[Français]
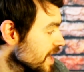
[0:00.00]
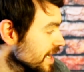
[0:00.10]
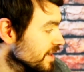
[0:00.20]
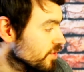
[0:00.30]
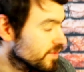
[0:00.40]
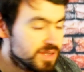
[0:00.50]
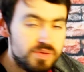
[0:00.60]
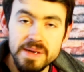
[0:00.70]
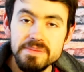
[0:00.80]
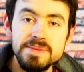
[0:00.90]
Allez, on va
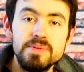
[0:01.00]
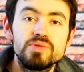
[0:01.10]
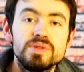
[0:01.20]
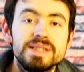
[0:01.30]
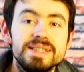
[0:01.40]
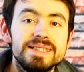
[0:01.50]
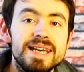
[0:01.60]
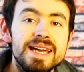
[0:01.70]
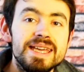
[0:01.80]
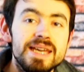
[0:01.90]
zoomer un petit peu tous les
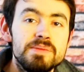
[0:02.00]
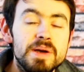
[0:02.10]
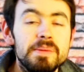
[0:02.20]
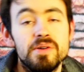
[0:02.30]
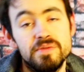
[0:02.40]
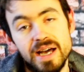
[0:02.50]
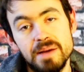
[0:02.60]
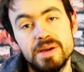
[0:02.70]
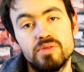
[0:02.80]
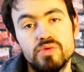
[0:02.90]
détails et puis après on
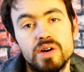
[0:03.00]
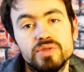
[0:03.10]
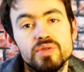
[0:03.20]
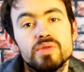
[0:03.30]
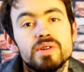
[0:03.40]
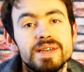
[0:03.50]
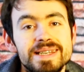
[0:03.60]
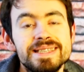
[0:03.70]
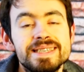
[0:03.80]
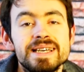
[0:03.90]
verra ben, où en sont euh,
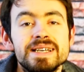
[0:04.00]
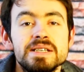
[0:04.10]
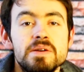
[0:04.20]
Elite.